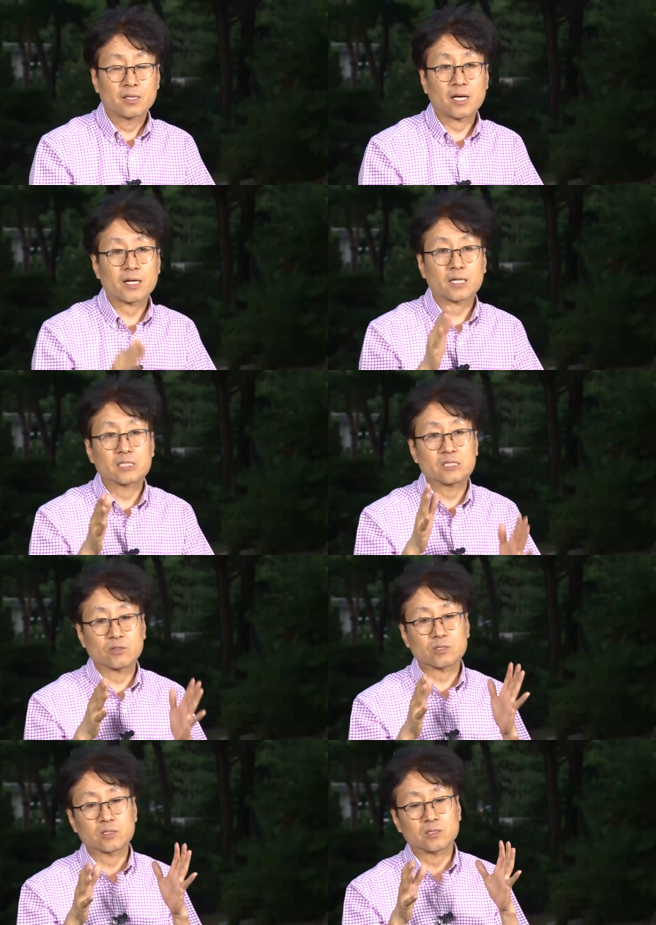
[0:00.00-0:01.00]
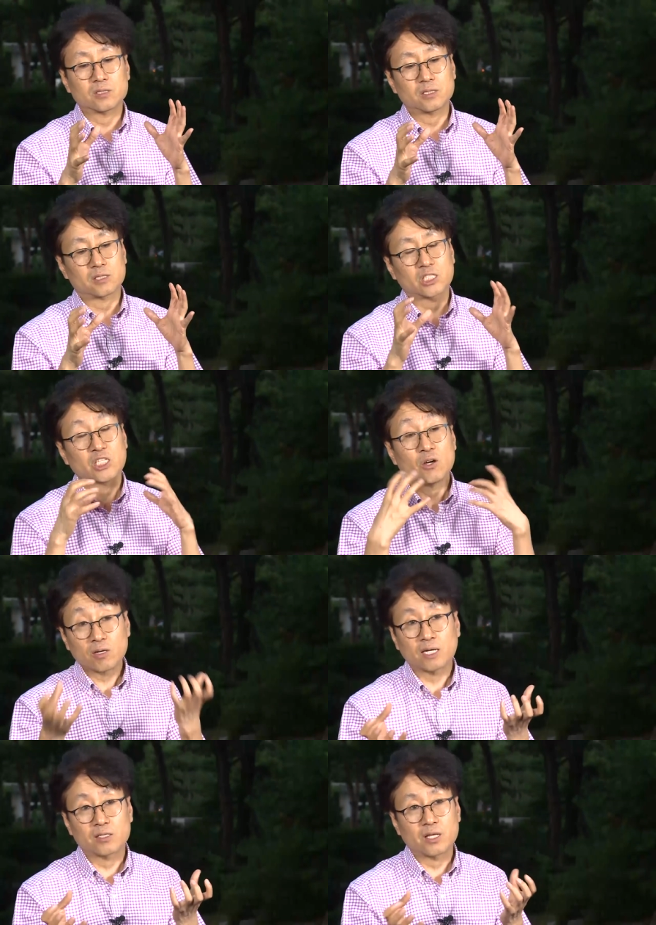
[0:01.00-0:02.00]
내가 그것들을
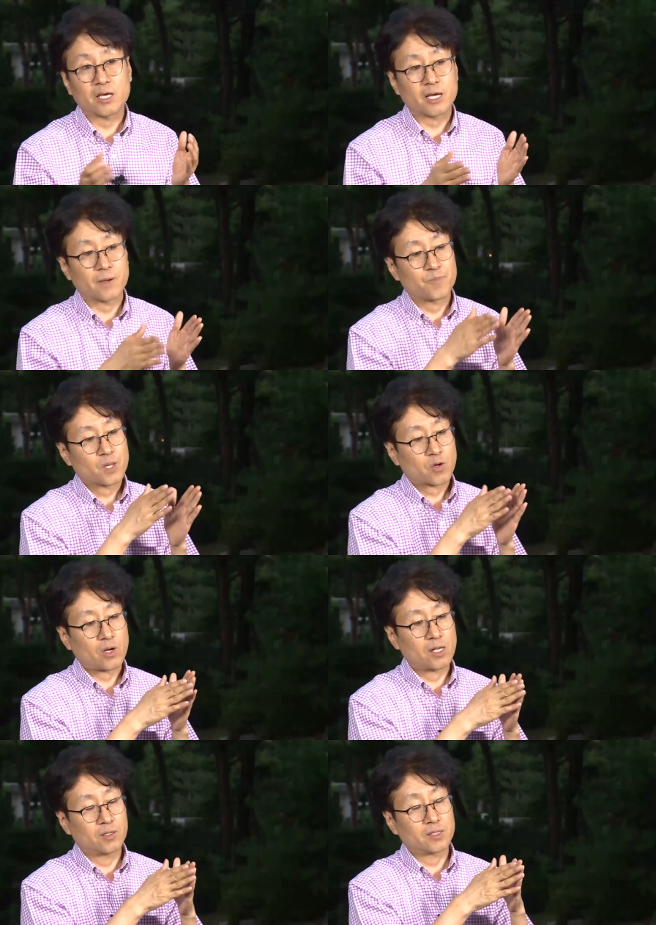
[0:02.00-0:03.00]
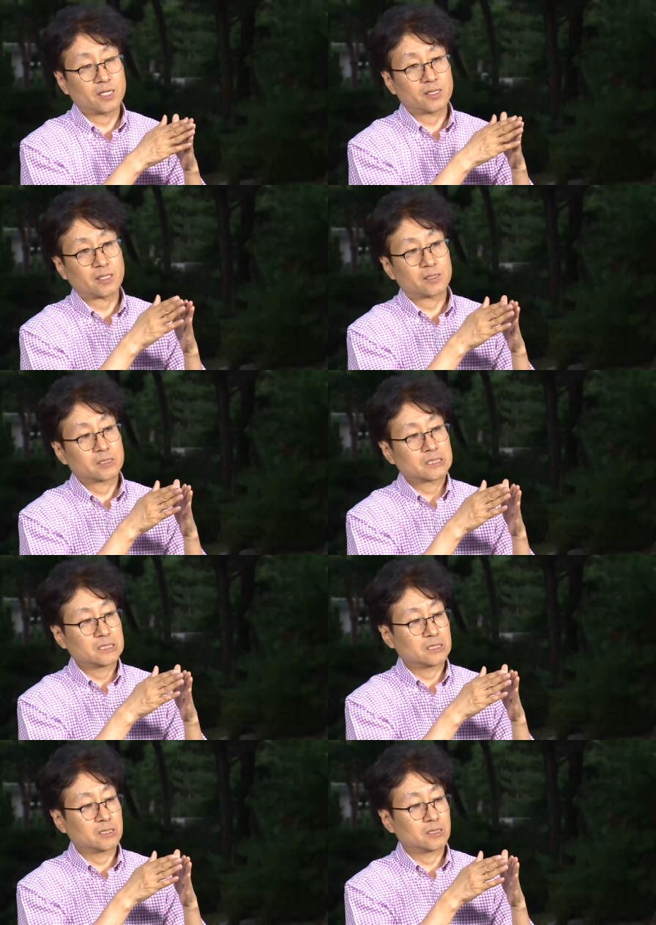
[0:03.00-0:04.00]
기억할 때에 관련된
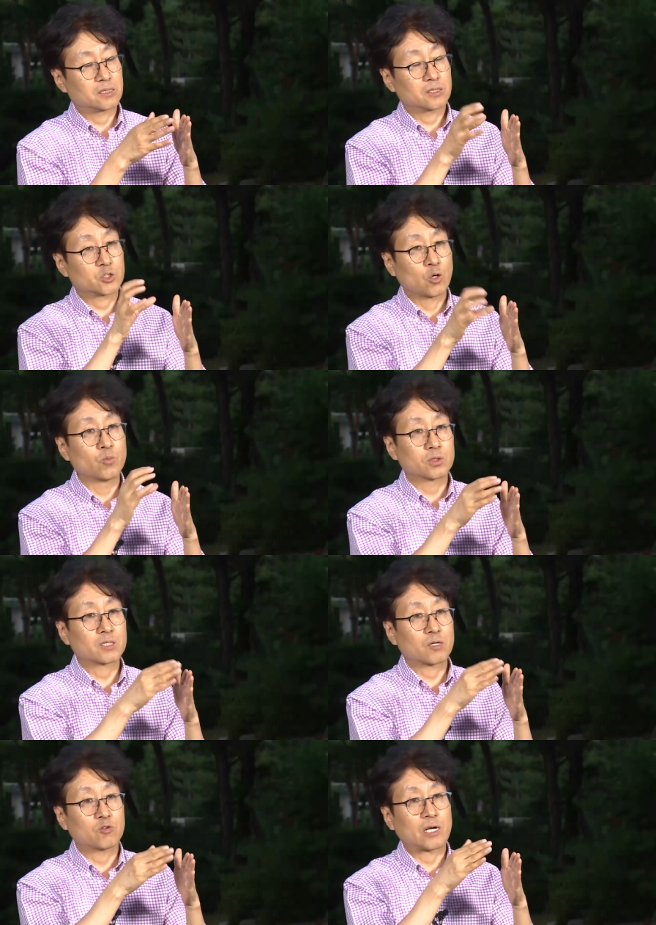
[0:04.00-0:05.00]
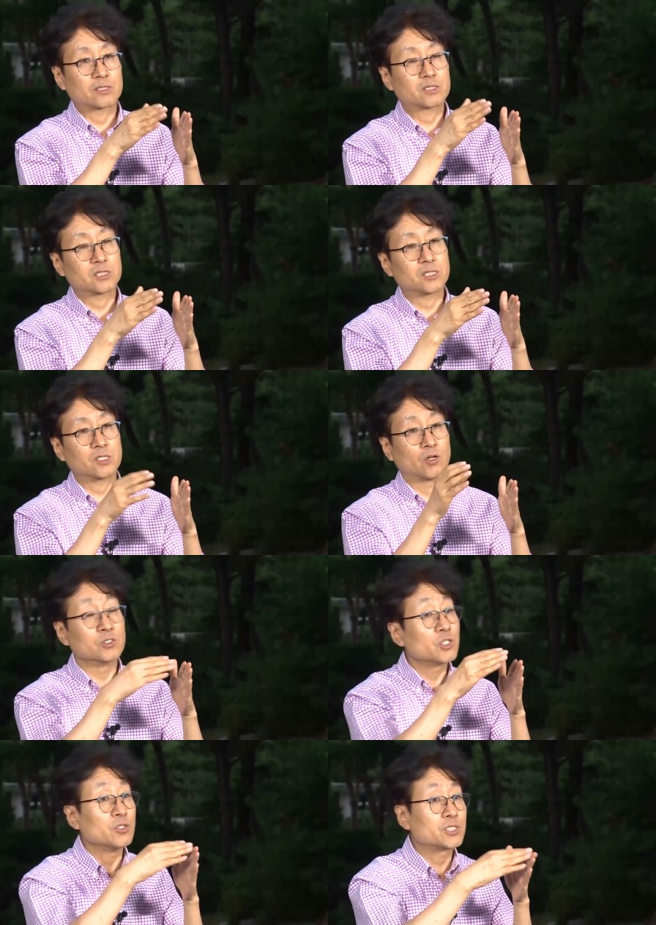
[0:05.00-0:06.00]
그 정보들하고 같이
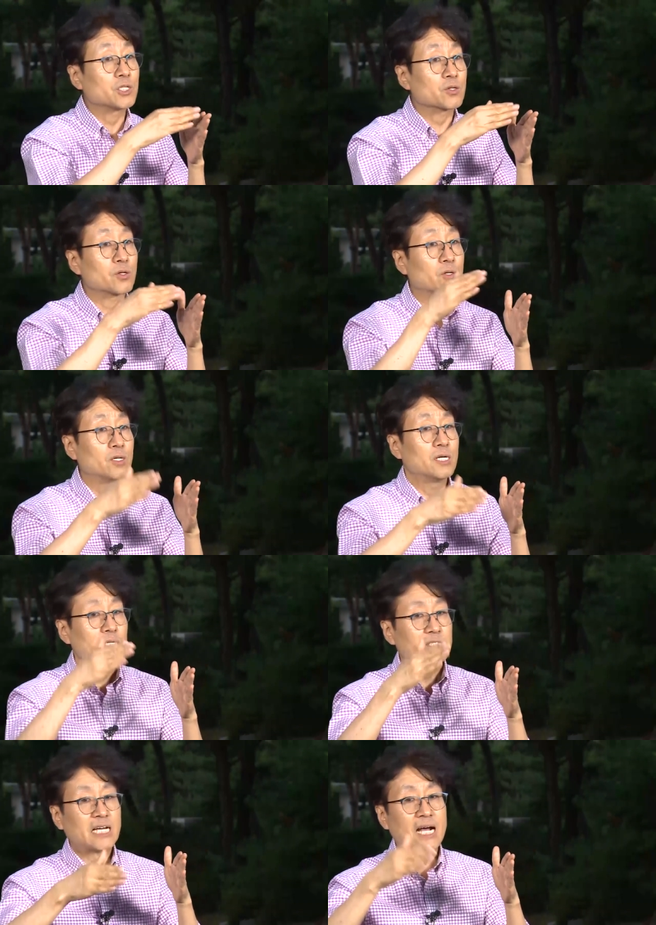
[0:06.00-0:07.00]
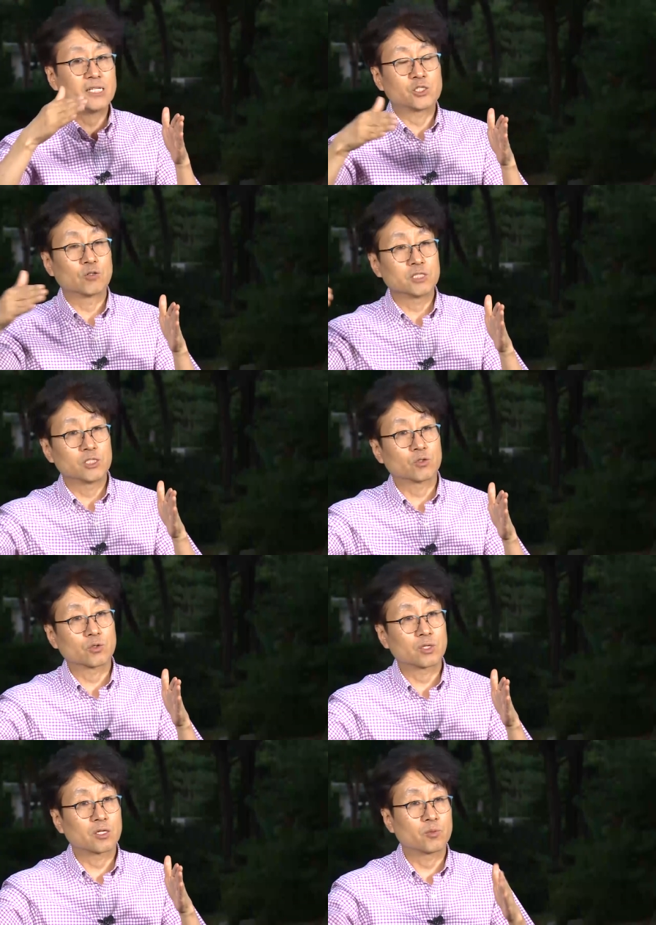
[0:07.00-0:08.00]
연결시켜서 잘
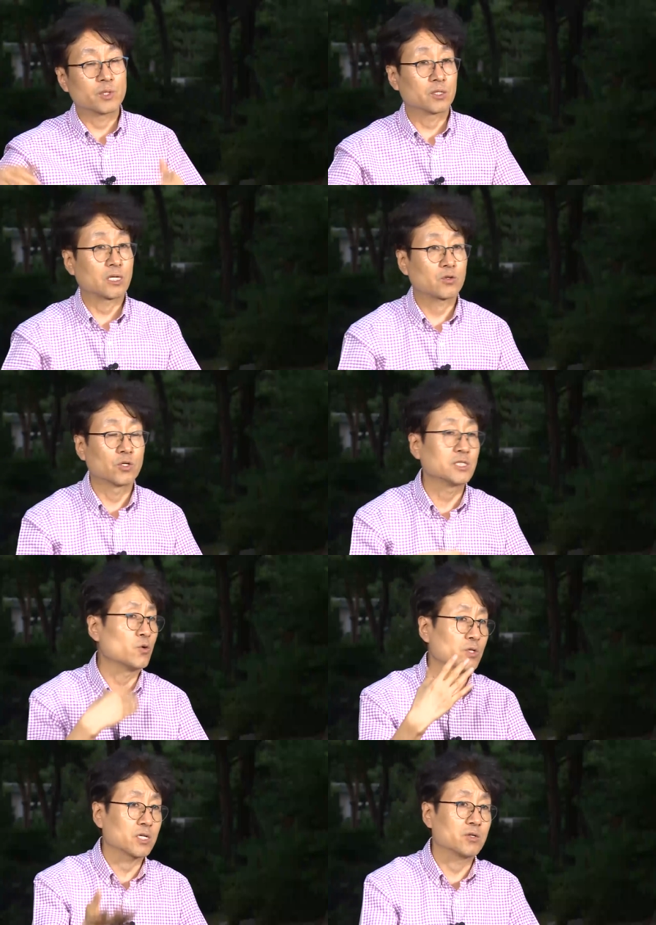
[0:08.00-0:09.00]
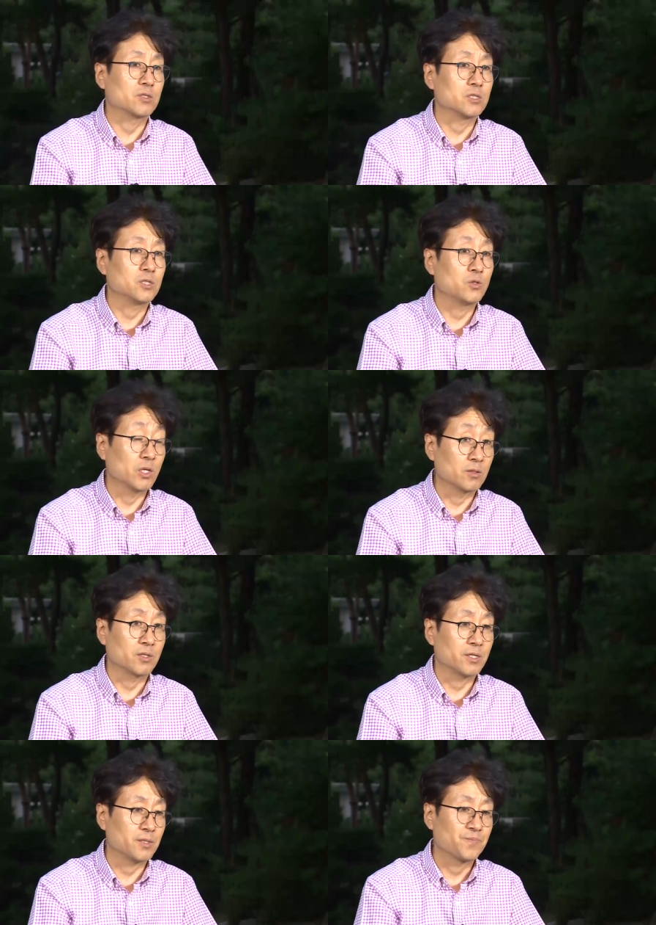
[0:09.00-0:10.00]
정리정돈해 놓으면 굉장히 오래 기억이 되는
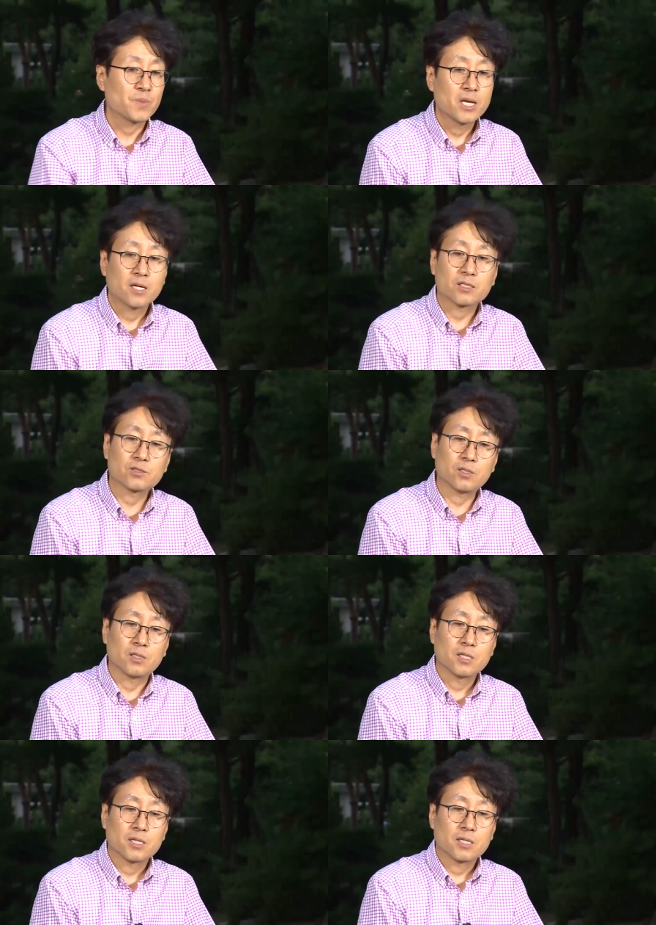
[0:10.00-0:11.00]
거예요. 그래서